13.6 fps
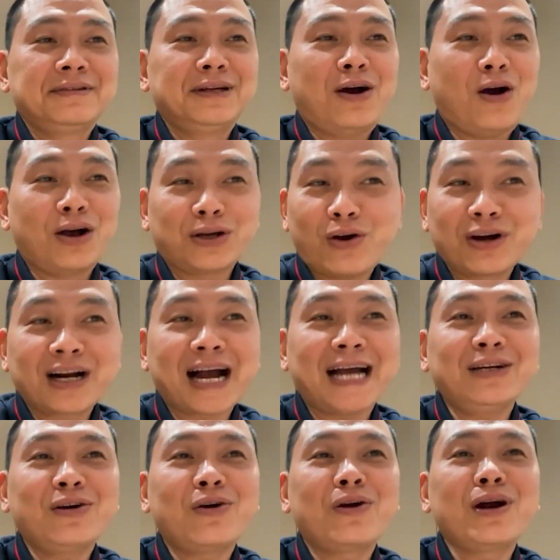thì hỏi con
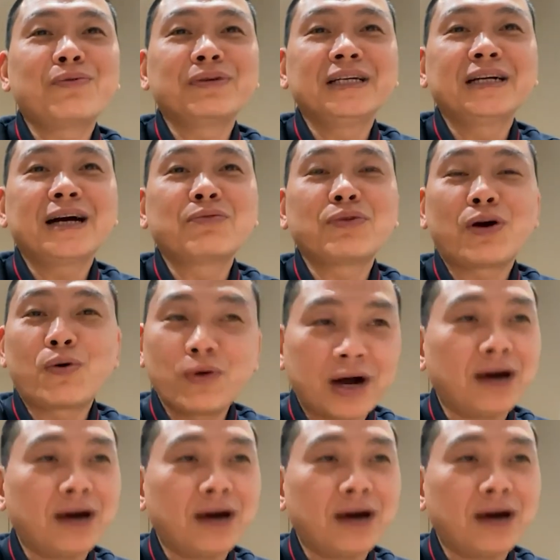cái nó có đồng ý không, nó cũng